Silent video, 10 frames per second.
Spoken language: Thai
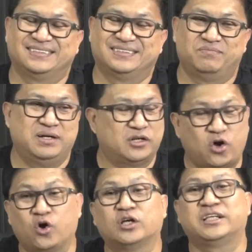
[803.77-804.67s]
เหมืองท
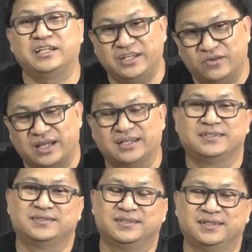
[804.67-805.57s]
องก็เช่นเดียวกัน
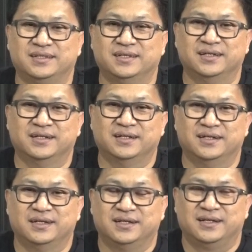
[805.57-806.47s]

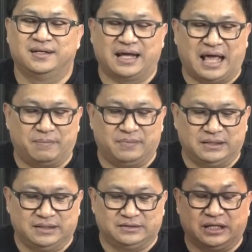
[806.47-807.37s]
นะครับ
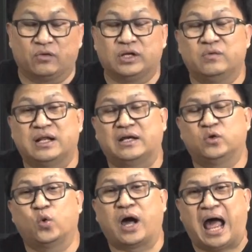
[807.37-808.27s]
สิ่งวันนี้เวลา
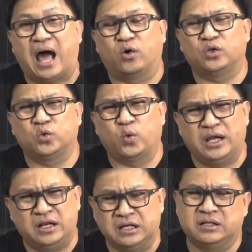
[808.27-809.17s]
ดูข่าวต้องดูให้
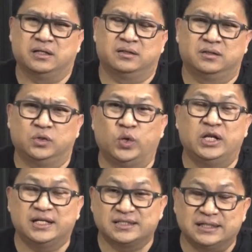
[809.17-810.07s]
ลึก ดูให้
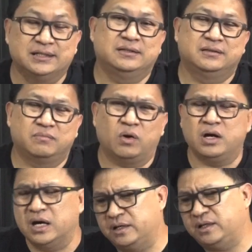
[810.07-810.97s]
ลึกซึ้งบอก
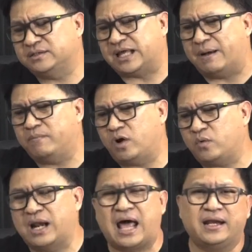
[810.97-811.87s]
เงิน300ก
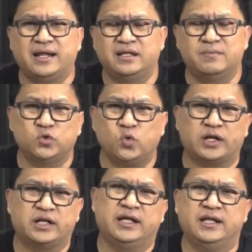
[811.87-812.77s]
ว่าล้านเนี่ยที่ไปสู้
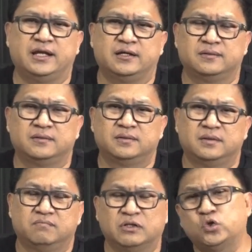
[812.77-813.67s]
คดีเนี่ย
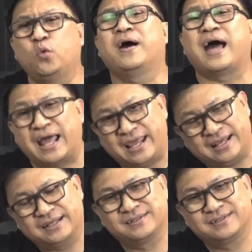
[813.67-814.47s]
มันสู้เพื่อใครอะ